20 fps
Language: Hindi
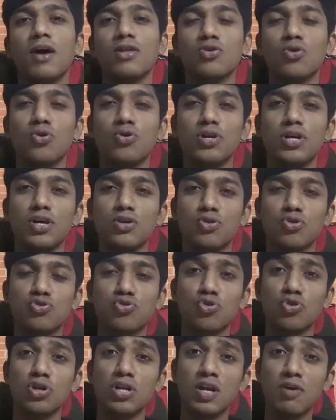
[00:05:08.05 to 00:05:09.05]
बात हो रही है तो
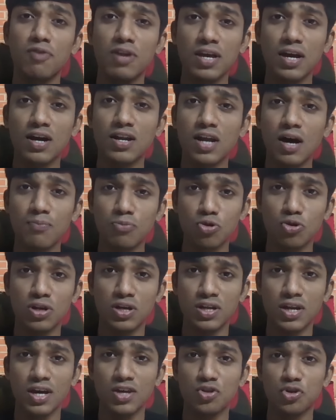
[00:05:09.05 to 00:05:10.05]
सोलो लेवलिंग का नाम तो
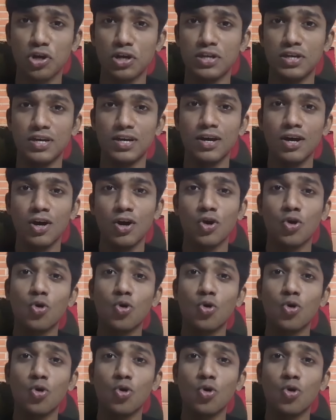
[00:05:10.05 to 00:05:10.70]
लेना ही चाहिए